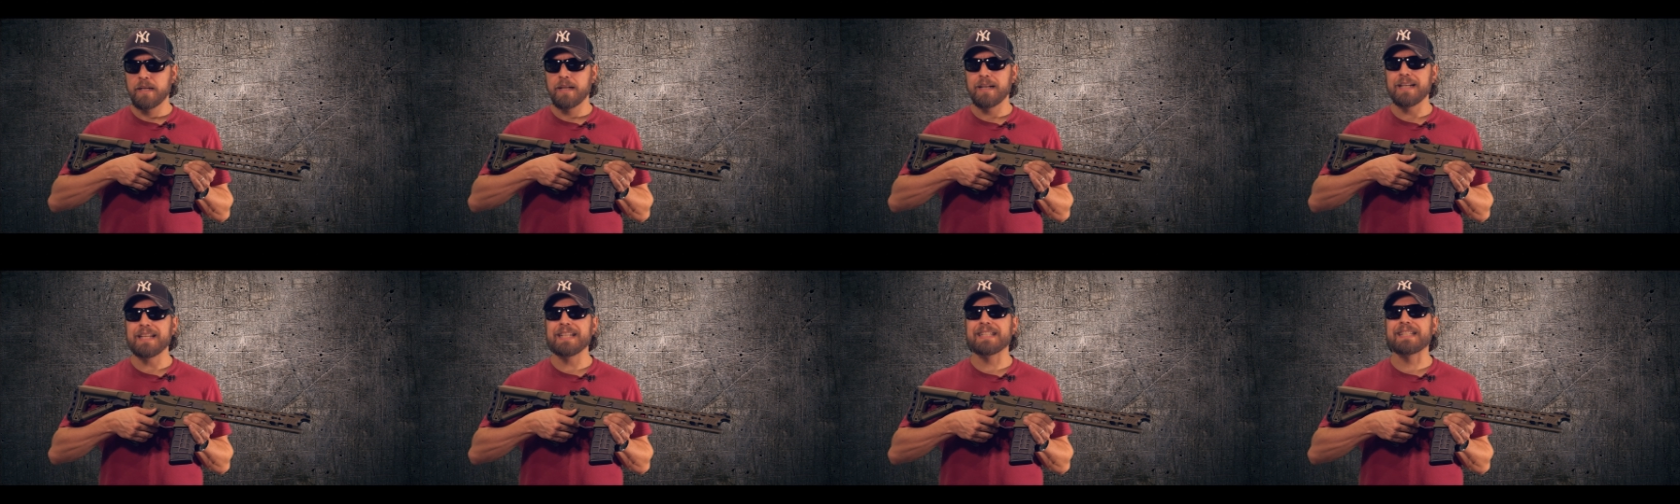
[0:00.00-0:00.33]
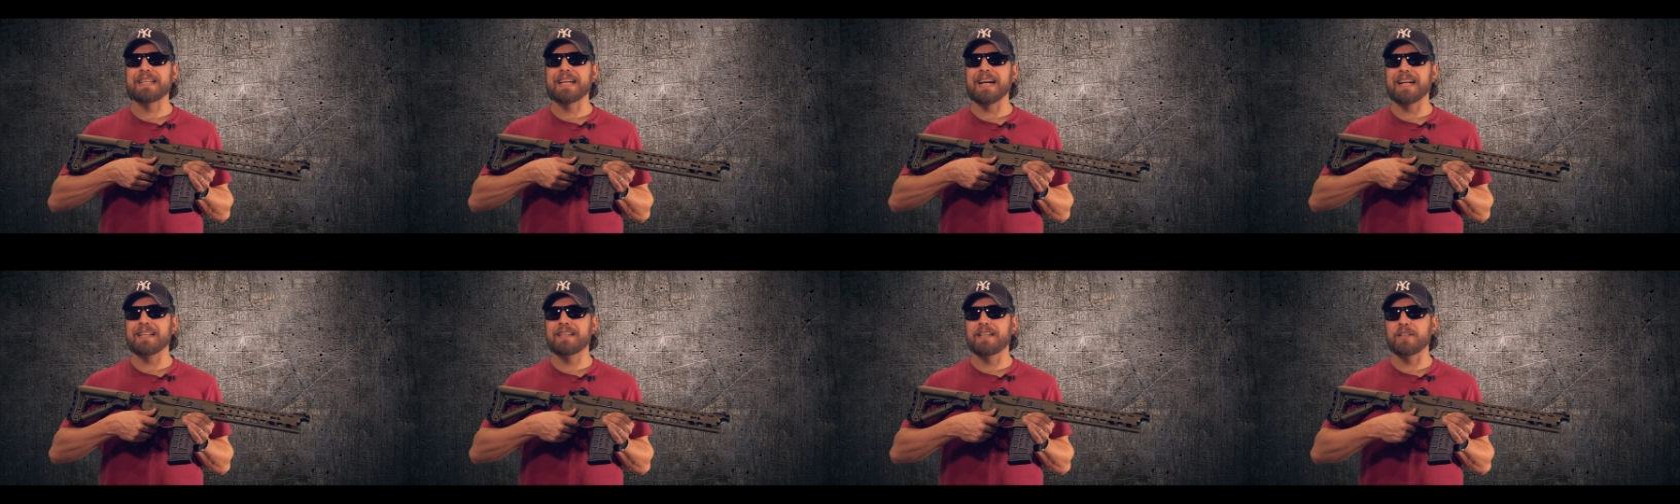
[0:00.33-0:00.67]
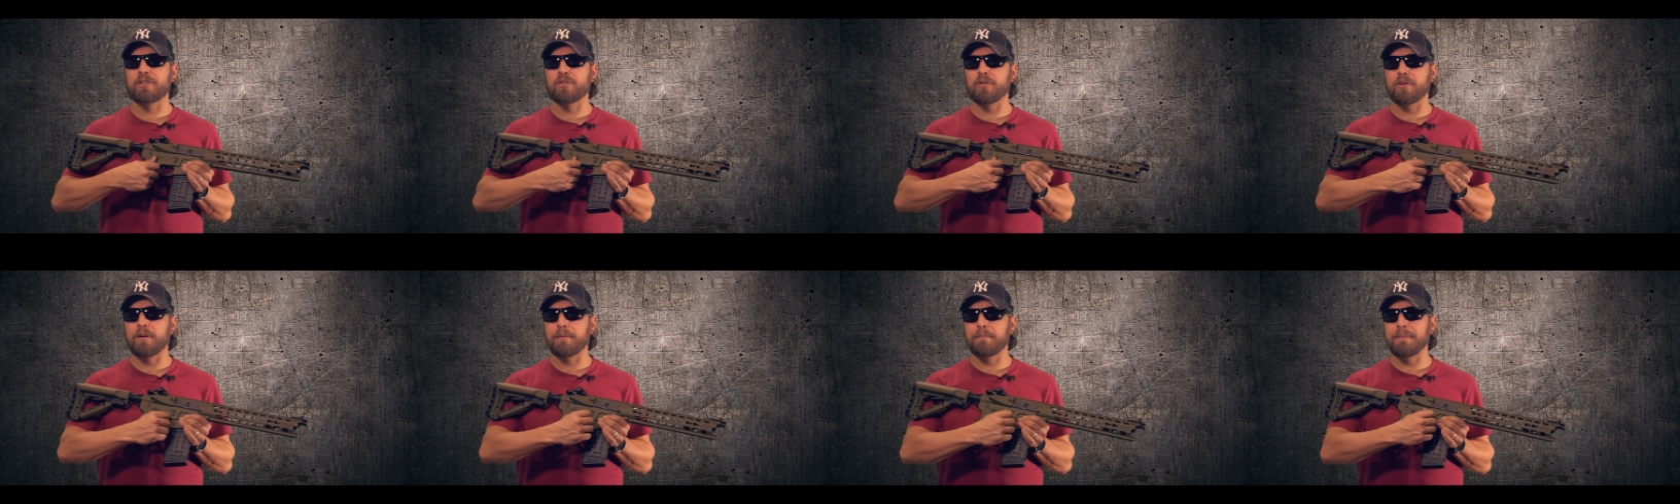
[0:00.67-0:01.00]
Gli scatti
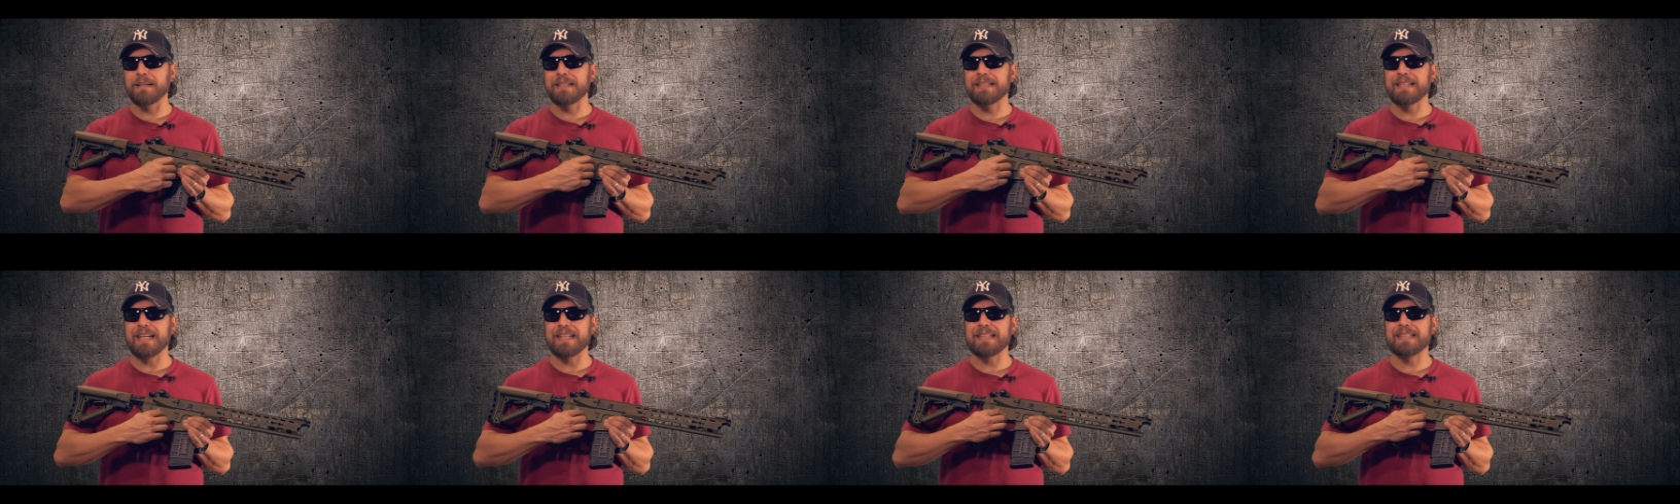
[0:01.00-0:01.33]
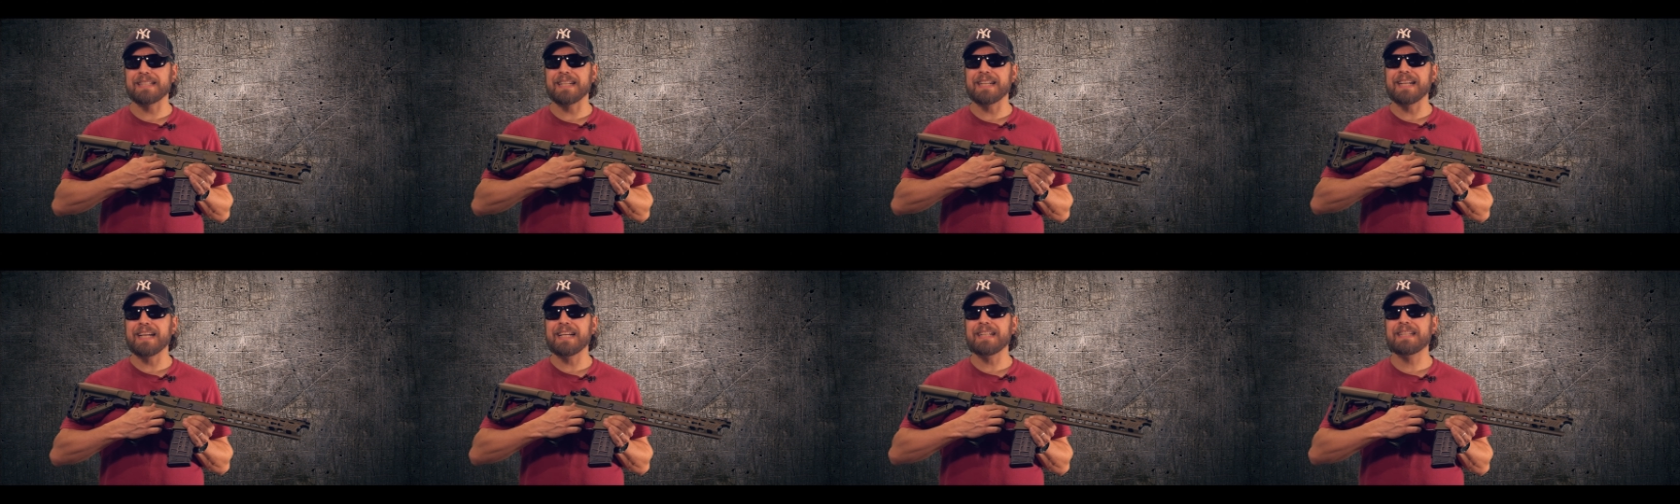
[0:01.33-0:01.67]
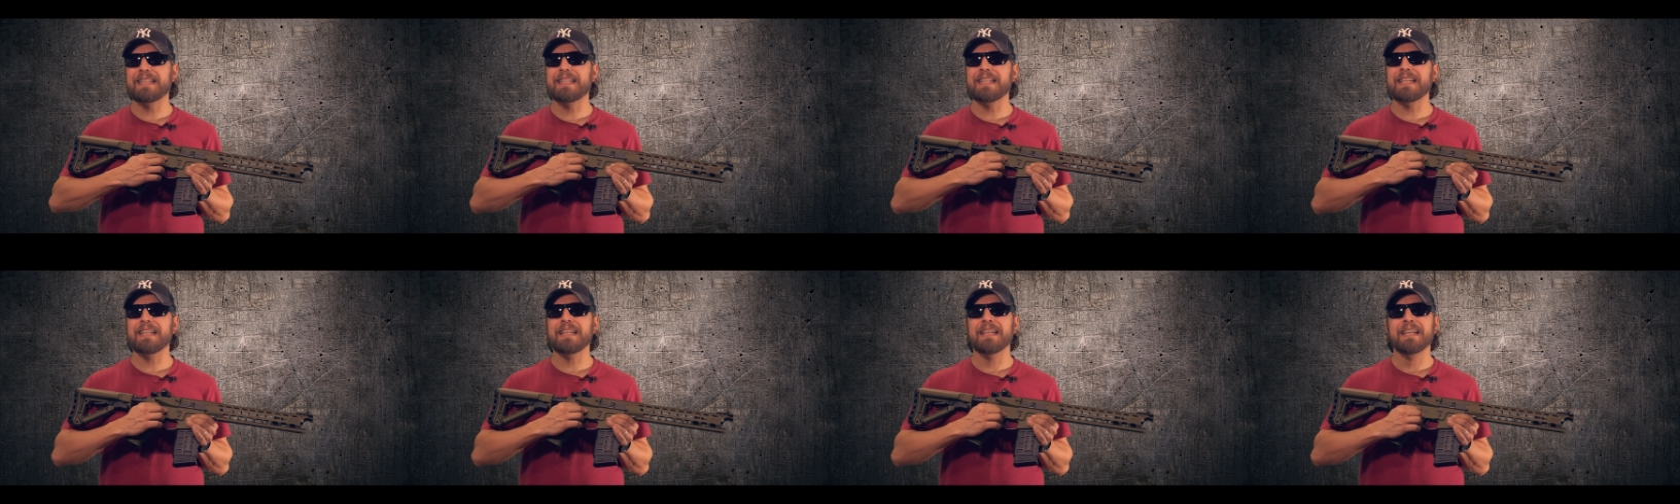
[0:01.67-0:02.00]
sono abbastanza
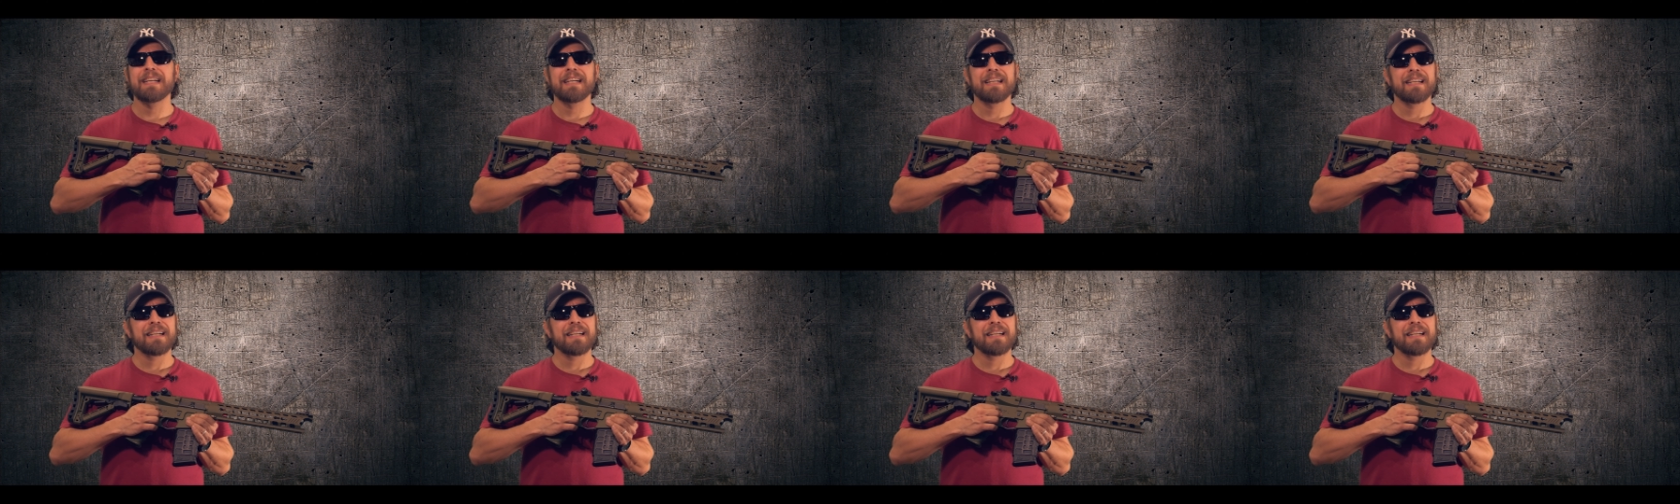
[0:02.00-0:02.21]
netti,